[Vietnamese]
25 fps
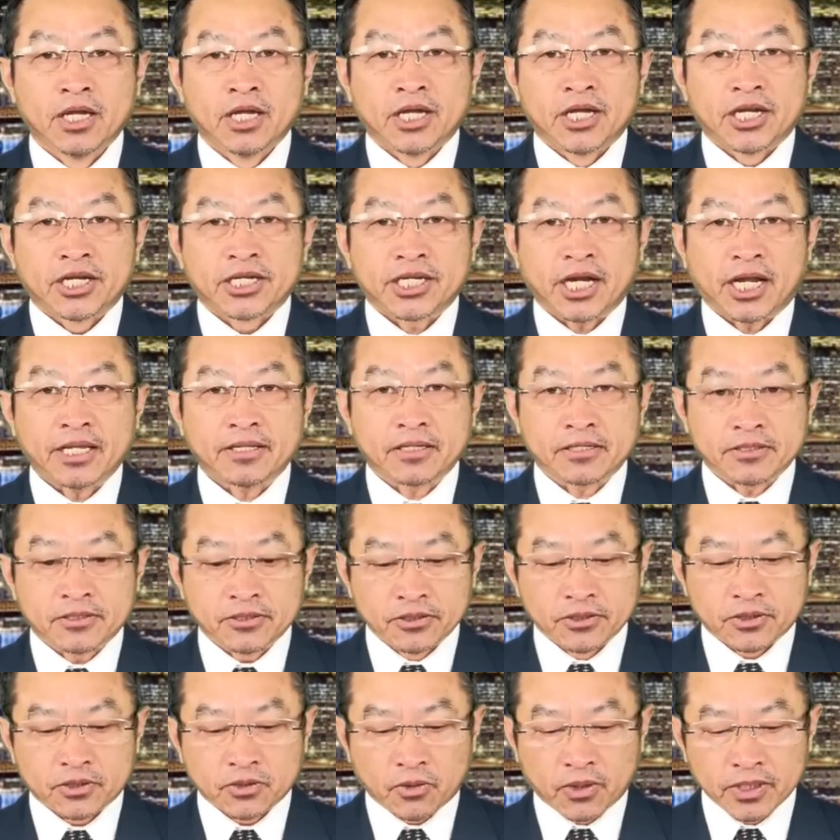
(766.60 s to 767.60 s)
sai so
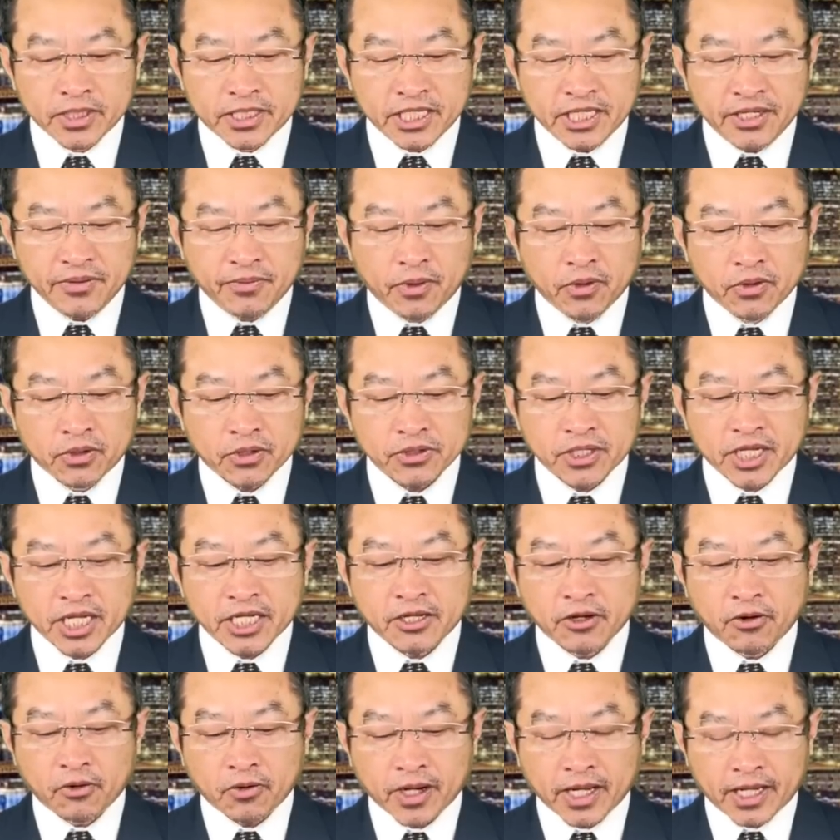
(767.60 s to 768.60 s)
sự chuẩn gì mù rồi tới
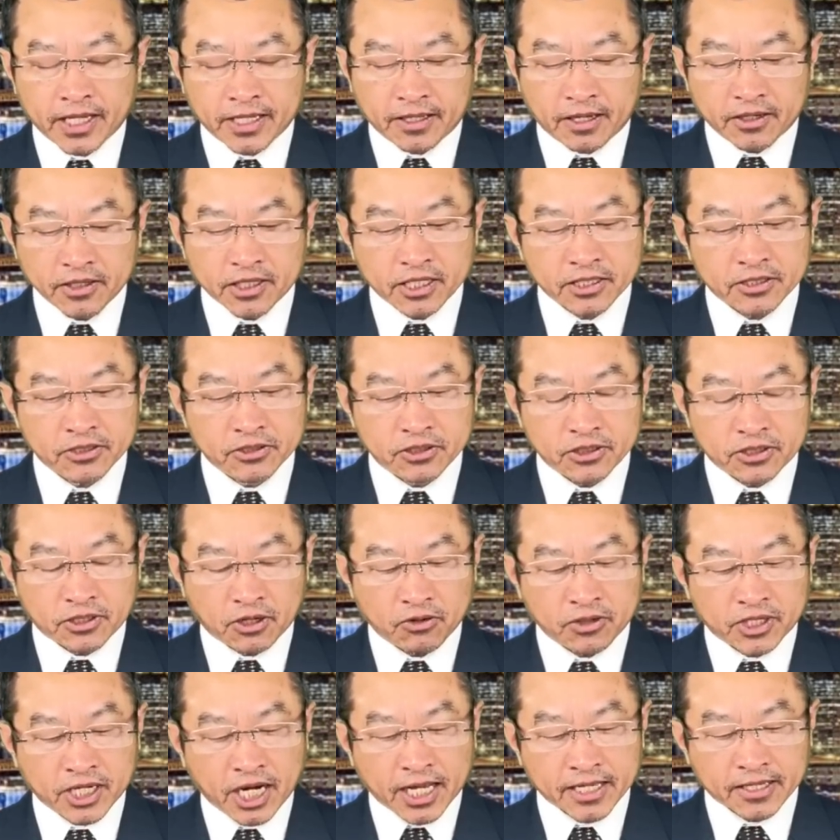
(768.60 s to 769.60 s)
chiều liền tới so sự
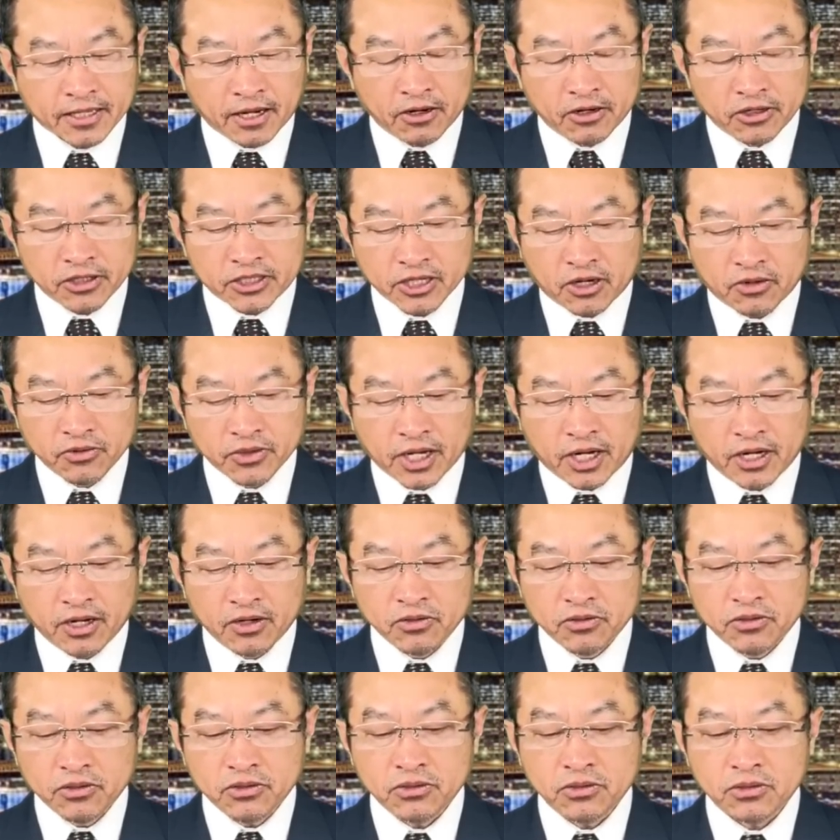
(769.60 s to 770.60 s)
tàu cha tàu trong đời
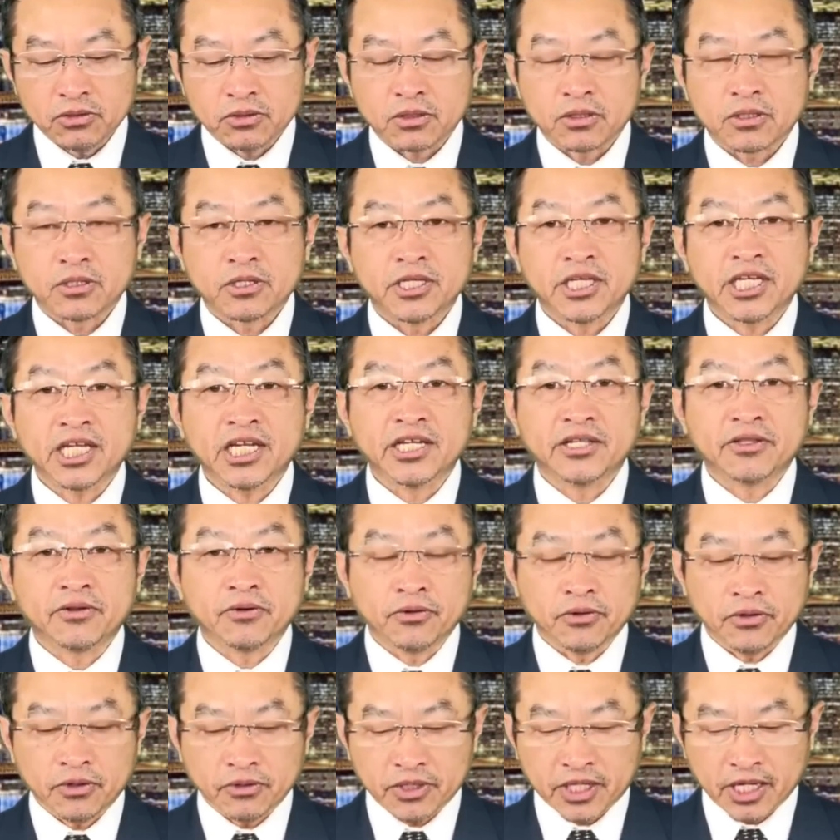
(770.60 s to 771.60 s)
lúc ít liền
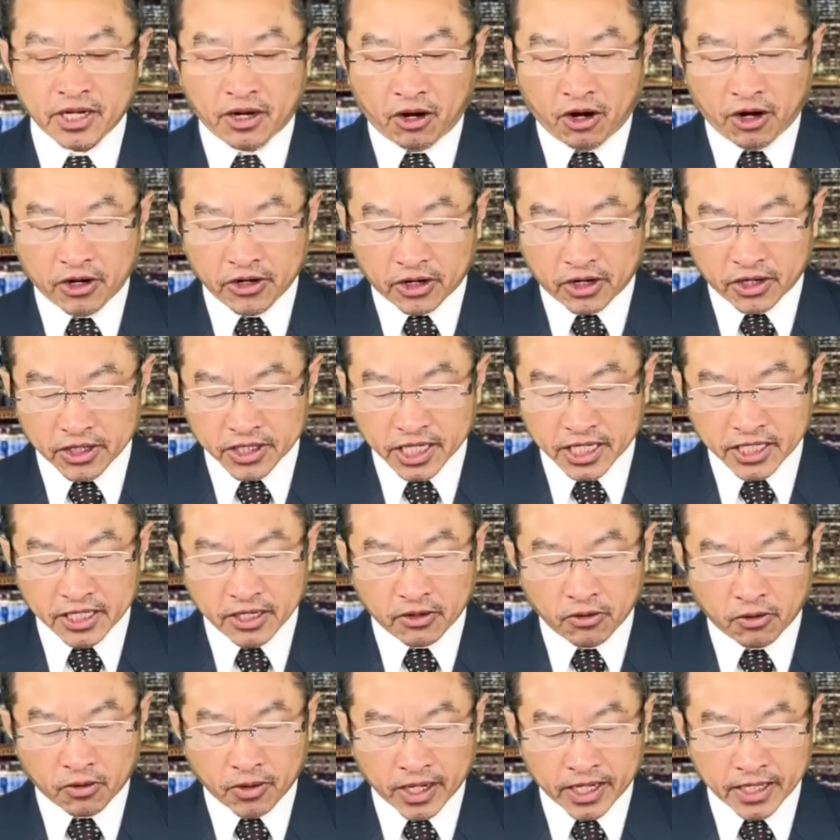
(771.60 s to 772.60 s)
đâu nó thì o nọ tới
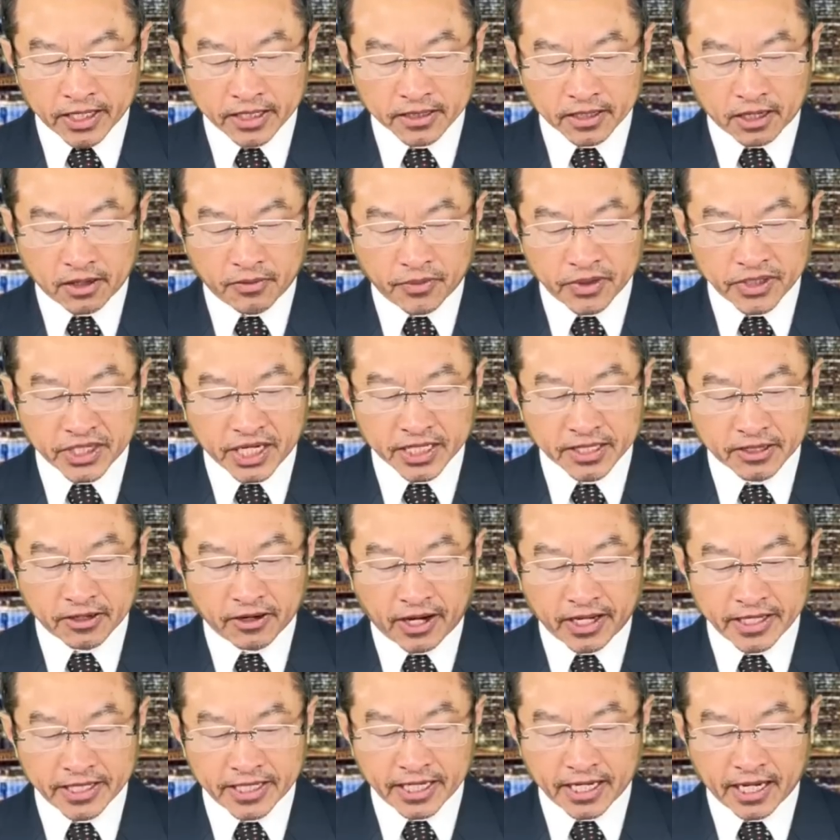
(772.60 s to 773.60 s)
chiều liền tao là một cha tàu
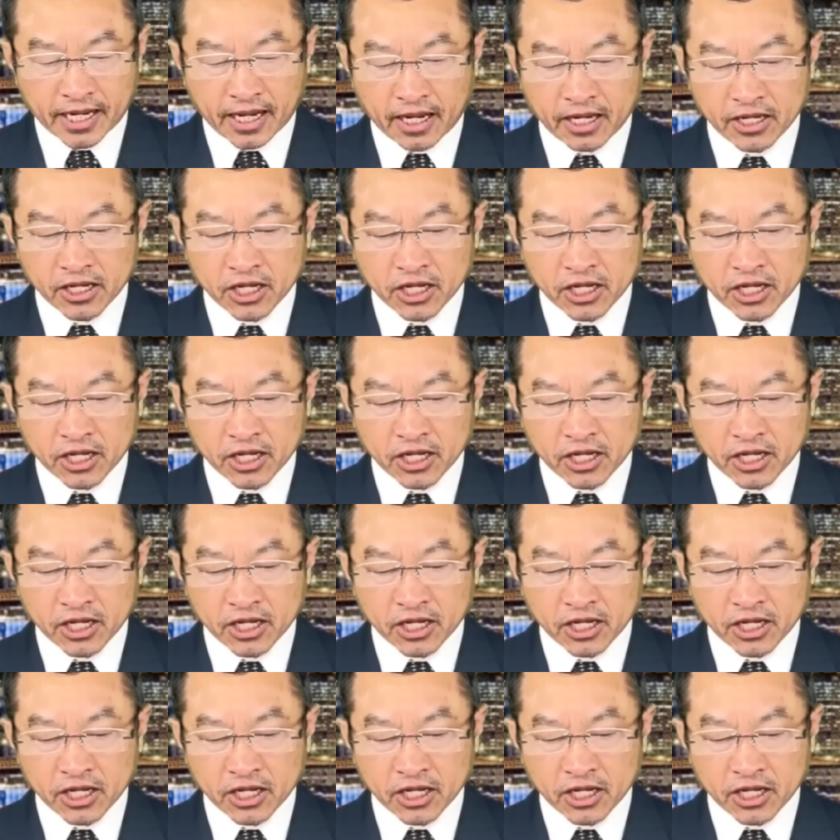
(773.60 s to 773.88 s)
hay tiền